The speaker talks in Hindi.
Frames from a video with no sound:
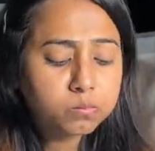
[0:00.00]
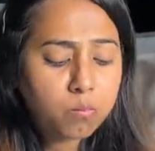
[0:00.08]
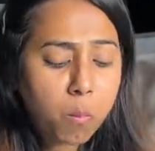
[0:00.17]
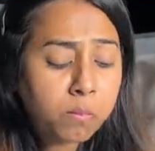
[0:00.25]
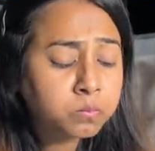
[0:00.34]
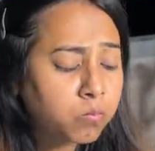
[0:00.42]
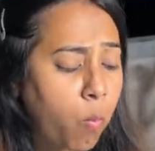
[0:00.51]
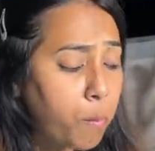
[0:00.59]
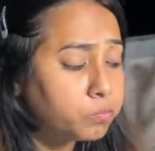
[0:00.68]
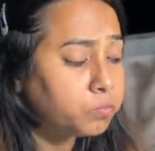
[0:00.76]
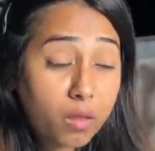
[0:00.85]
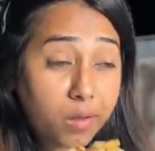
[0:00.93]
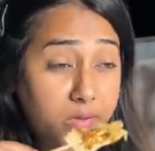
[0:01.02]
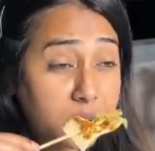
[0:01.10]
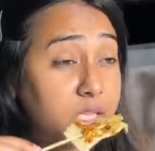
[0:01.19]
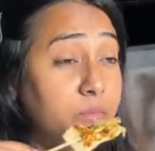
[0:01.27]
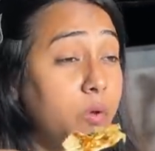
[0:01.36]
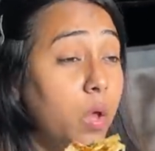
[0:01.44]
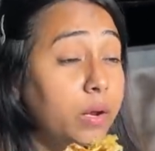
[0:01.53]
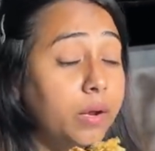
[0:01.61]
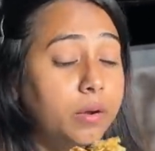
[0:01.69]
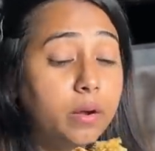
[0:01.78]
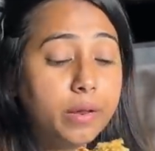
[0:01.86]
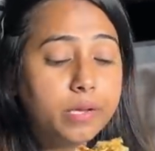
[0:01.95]
हम्म सेसमी ऑयल के
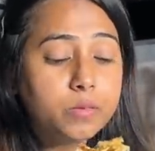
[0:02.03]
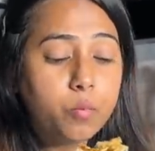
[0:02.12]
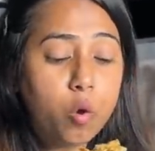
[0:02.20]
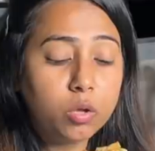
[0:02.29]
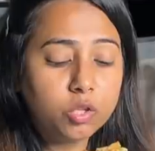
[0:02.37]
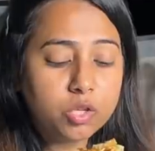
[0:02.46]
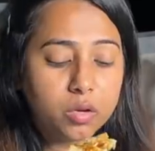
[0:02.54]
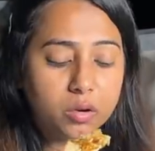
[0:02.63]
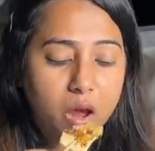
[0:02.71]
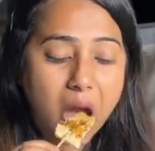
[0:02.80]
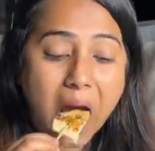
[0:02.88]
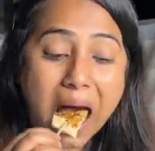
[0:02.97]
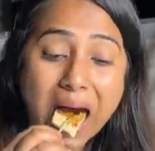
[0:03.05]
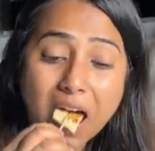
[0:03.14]
टेस्ट बहुत अच्छा लग रहा है